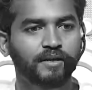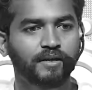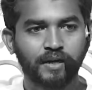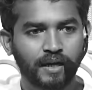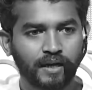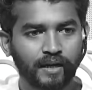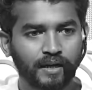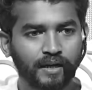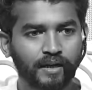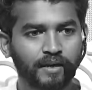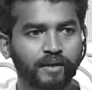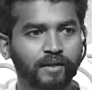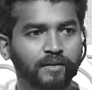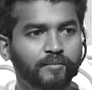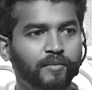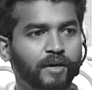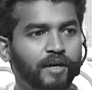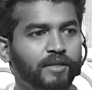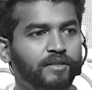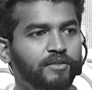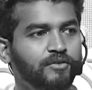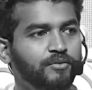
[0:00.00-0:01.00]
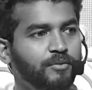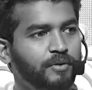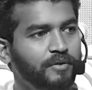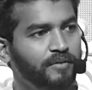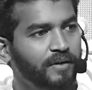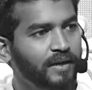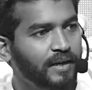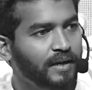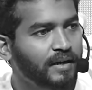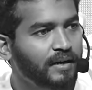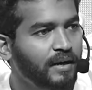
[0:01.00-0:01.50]
டக்கு நீங்க மறைஞ்சு போய்
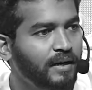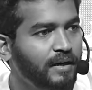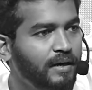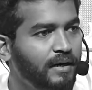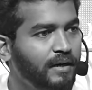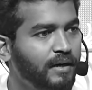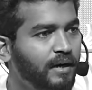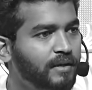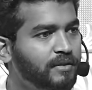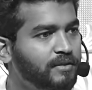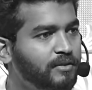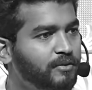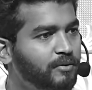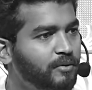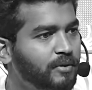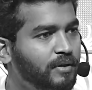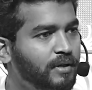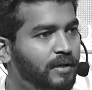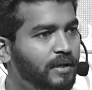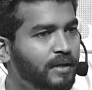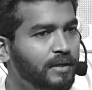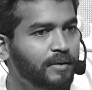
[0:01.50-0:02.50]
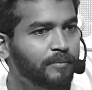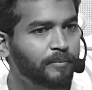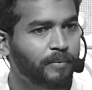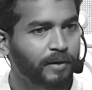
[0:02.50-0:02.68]
வேற நாட்டில் காட்சி கொடுக்குறாரு